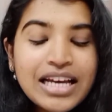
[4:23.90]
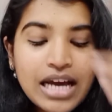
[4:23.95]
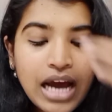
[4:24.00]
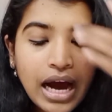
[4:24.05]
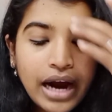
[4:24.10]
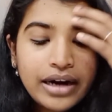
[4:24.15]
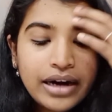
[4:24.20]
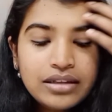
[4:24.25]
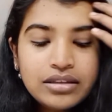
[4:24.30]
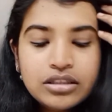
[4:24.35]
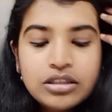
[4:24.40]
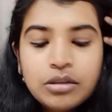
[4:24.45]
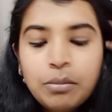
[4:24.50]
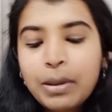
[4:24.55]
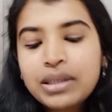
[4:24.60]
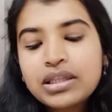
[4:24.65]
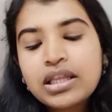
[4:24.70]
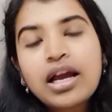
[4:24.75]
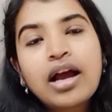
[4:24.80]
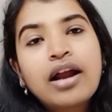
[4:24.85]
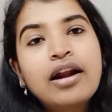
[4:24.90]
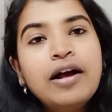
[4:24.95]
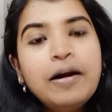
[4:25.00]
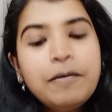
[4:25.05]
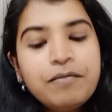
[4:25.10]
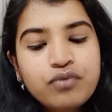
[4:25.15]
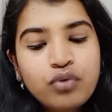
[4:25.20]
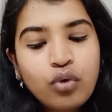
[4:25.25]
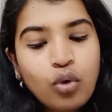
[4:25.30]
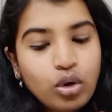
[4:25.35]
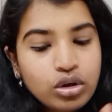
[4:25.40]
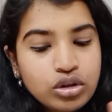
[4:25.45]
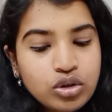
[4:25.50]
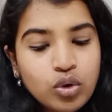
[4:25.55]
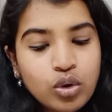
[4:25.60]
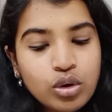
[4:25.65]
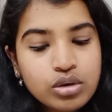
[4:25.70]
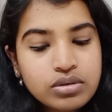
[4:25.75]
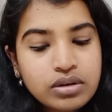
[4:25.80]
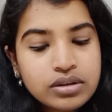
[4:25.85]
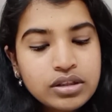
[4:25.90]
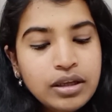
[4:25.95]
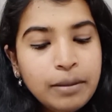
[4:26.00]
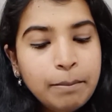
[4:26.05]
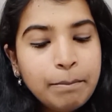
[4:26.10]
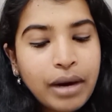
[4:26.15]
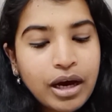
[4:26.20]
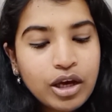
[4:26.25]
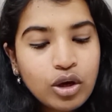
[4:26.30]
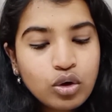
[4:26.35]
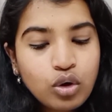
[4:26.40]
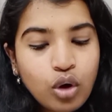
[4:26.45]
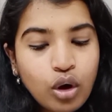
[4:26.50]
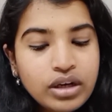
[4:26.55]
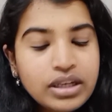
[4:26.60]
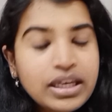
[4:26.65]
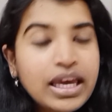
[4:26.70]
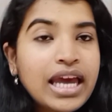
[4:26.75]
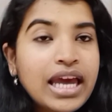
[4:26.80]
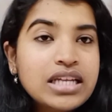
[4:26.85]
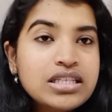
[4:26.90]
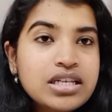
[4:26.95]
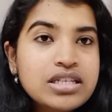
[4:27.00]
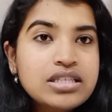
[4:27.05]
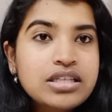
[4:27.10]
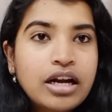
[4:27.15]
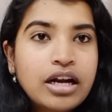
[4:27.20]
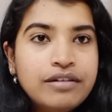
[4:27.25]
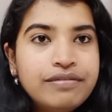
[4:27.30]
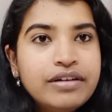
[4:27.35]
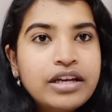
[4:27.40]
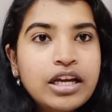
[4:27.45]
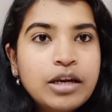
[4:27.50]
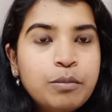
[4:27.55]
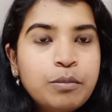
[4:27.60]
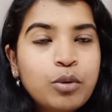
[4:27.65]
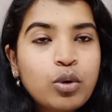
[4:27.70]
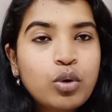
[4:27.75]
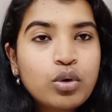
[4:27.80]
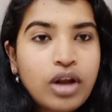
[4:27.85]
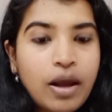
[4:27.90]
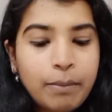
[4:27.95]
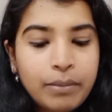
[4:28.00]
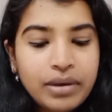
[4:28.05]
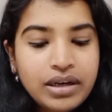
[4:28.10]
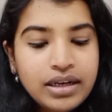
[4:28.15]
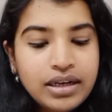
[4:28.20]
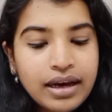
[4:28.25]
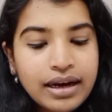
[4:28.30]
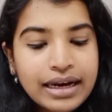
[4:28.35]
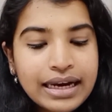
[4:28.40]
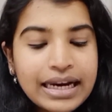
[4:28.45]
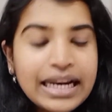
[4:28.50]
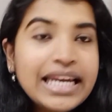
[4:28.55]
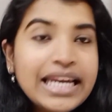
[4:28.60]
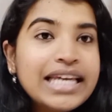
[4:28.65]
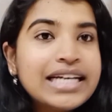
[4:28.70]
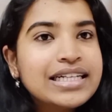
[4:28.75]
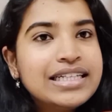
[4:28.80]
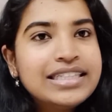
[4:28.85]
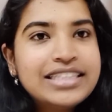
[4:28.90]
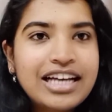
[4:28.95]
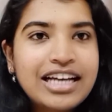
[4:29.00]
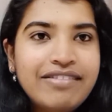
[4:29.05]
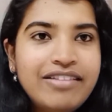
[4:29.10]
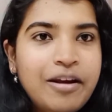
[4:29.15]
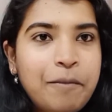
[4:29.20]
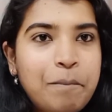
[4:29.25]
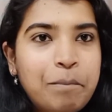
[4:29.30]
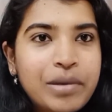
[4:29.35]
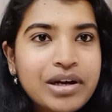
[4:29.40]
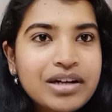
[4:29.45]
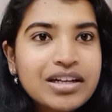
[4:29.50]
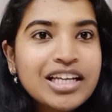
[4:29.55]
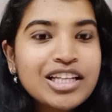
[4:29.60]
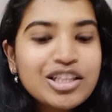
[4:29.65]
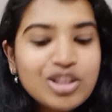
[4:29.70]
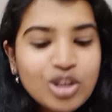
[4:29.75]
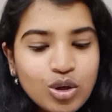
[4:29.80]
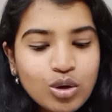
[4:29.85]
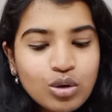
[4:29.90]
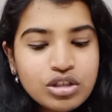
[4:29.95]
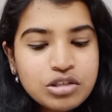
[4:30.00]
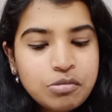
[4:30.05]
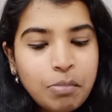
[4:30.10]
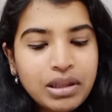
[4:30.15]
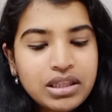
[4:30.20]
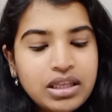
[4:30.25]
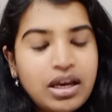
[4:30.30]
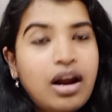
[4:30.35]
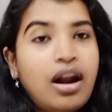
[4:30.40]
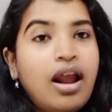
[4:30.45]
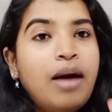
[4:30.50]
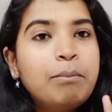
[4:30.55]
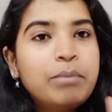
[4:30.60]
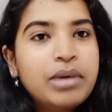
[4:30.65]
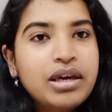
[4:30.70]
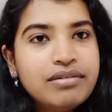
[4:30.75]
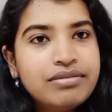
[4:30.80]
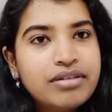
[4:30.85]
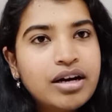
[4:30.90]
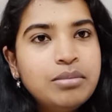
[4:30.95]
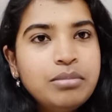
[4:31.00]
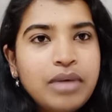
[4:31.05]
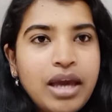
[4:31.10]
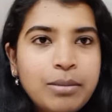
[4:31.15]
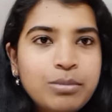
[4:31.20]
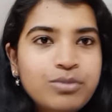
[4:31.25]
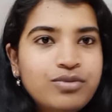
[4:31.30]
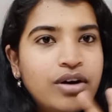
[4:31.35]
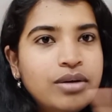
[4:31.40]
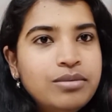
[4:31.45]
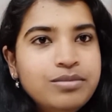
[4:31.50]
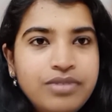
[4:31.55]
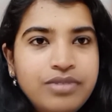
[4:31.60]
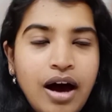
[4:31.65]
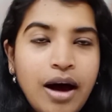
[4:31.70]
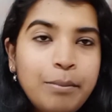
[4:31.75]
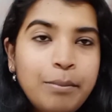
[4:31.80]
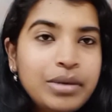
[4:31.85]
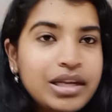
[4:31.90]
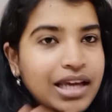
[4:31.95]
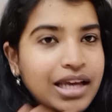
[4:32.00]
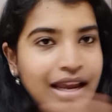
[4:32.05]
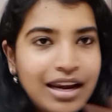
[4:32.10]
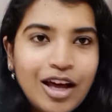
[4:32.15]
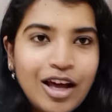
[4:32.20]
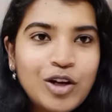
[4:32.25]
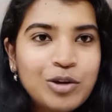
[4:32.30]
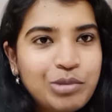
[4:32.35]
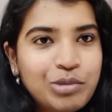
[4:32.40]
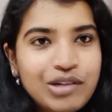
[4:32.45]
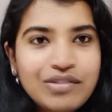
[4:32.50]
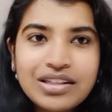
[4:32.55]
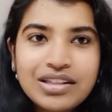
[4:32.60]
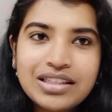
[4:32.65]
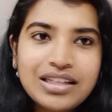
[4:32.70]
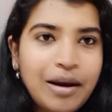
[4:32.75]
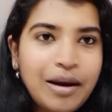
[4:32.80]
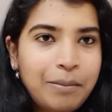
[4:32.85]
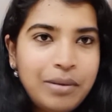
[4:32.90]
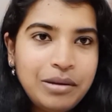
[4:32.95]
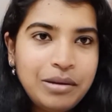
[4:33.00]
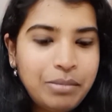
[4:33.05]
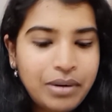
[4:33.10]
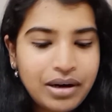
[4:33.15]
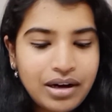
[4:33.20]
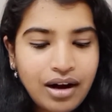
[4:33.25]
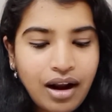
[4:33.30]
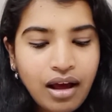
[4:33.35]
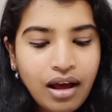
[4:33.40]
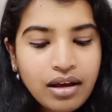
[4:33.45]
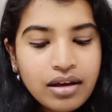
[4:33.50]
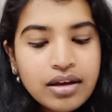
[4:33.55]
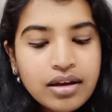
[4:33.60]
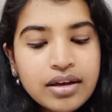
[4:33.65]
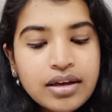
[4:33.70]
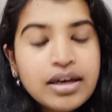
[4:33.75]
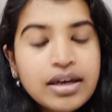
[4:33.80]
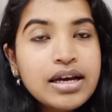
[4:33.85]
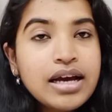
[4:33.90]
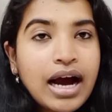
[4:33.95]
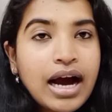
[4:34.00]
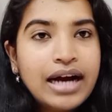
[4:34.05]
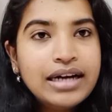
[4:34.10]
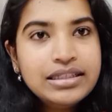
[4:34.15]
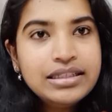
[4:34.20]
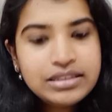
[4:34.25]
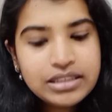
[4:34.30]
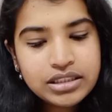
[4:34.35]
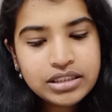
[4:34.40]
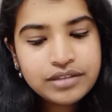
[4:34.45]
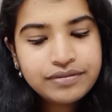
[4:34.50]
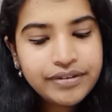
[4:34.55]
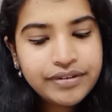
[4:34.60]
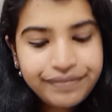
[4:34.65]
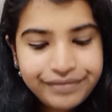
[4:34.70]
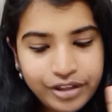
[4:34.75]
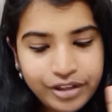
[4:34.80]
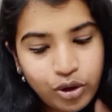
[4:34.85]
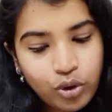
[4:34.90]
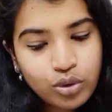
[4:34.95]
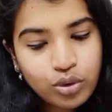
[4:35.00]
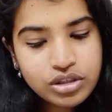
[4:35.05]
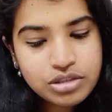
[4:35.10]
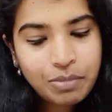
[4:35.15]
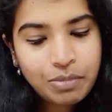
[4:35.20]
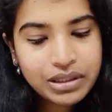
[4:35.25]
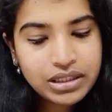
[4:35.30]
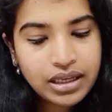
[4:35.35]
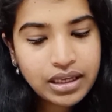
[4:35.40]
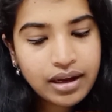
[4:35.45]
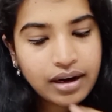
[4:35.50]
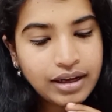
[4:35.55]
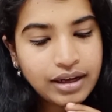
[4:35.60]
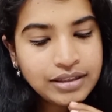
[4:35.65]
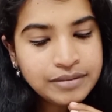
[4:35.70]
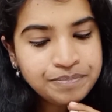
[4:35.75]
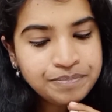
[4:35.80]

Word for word: அடுத்தது பார்த்தீங்கன்னா ஃபோர்த் கோர்ஸ் வந்து பயோகான் கேஜே சர்டிஃபிகேட் ப்ரோக்ராம் இன் கிளினிக்கல் டெவலப்மெண்ட் இந்த கோர்ஸ் பார்த்தீங்கன்னா பிஃபார்ம் எம்ஃபார்ம் ஃபார்ம்டி எல்லாருமே வந்து அப்ளை பண்ணலாம் அடுத்தது ஃபிஃப்த்து கோர்ஸ் பார்த்தீங்கன்னா